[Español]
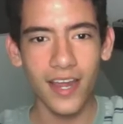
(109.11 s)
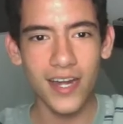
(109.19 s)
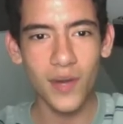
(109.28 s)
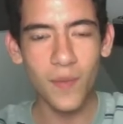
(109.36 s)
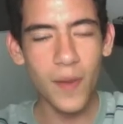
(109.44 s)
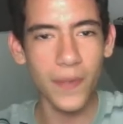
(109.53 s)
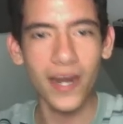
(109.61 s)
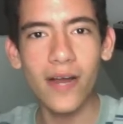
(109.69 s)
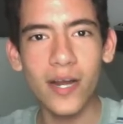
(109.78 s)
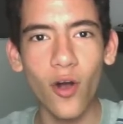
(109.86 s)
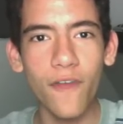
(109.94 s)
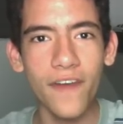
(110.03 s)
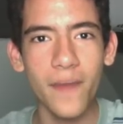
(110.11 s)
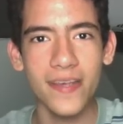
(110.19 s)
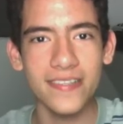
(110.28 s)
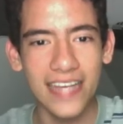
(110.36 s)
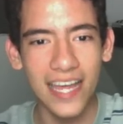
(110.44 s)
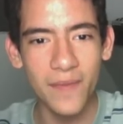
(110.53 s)
No me esperaba el cofre.
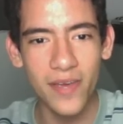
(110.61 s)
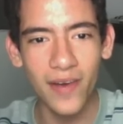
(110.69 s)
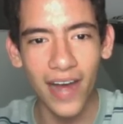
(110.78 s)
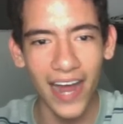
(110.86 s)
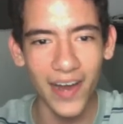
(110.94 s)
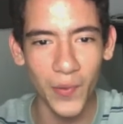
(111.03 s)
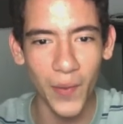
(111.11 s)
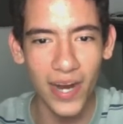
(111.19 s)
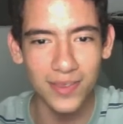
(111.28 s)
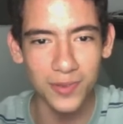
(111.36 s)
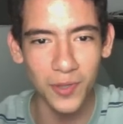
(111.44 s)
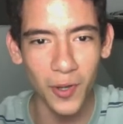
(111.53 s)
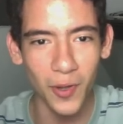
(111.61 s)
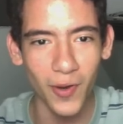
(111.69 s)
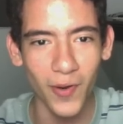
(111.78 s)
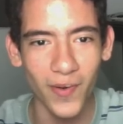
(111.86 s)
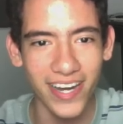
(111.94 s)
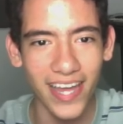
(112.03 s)
Pensé que me iban a robar todos
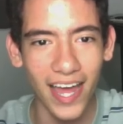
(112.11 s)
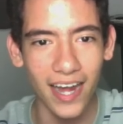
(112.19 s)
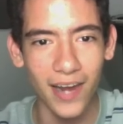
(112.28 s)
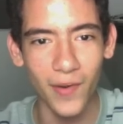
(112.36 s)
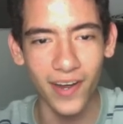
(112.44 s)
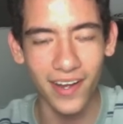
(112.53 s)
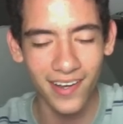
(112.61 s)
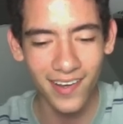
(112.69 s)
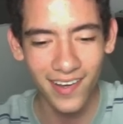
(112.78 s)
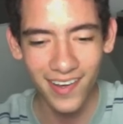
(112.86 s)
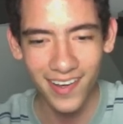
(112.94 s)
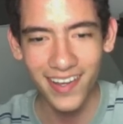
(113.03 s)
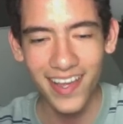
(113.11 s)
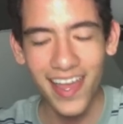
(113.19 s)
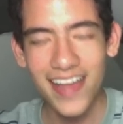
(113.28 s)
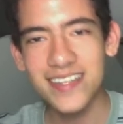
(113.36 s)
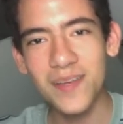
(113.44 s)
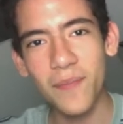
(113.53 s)
los reales, los...
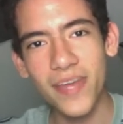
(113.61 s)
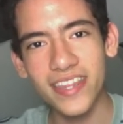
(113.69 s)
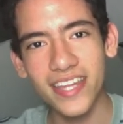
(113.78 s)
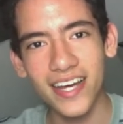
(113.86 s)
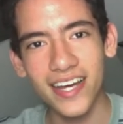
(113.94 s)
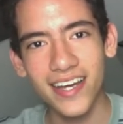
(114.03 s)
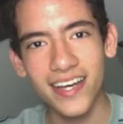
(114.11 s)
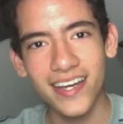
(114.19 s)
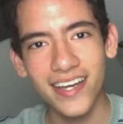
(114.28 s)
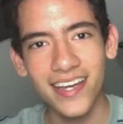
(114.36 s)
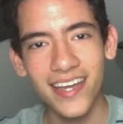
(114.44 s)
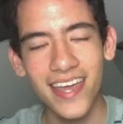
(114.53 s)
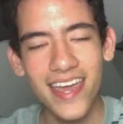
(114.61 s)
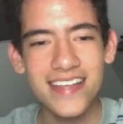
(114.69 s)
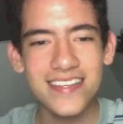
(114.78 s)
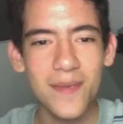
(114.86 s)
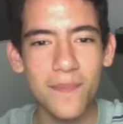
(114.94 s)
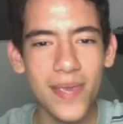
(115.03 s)
El chipita. El
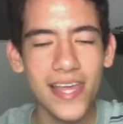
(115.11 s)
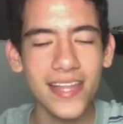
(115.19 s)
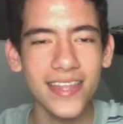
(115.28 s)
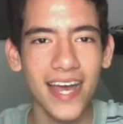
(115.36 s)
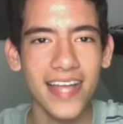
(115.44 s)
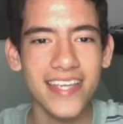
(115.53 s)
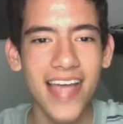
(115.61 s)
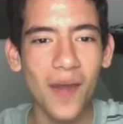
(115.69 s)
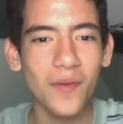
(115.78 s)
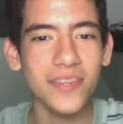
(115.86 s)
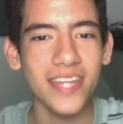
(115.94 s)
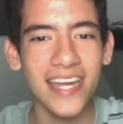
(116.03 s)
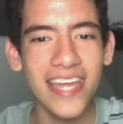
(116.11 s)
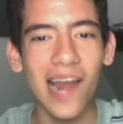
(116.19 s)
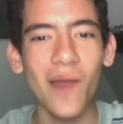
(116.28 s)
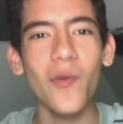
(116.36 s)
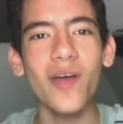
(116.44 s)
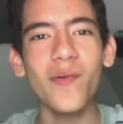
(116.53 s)
chipita. Ya lo tenía.
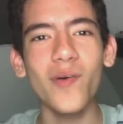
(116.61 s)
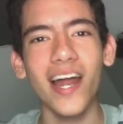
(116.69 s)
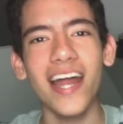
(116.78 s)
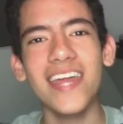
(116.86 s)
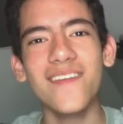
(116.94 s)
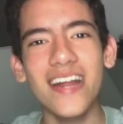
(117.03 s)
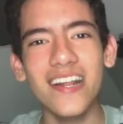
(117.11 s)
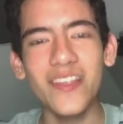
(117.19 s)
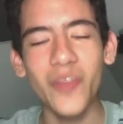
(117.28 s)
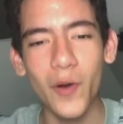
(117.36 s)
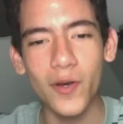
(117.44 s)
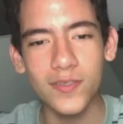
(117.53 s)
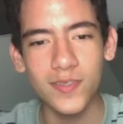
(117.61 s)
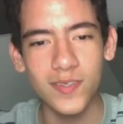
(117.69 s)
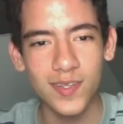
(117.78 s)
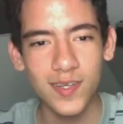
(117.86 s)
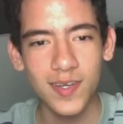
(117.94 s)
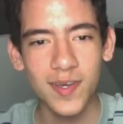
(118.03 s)
Lo podemos grabar a nivel 2.
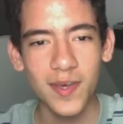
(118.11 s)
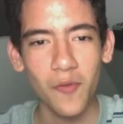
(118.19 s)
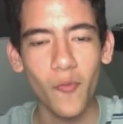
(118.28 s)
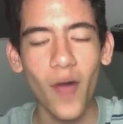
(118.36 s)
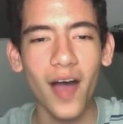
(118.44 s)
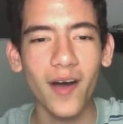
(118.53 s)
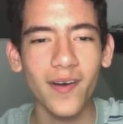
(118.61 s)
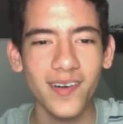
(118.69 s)
Wow.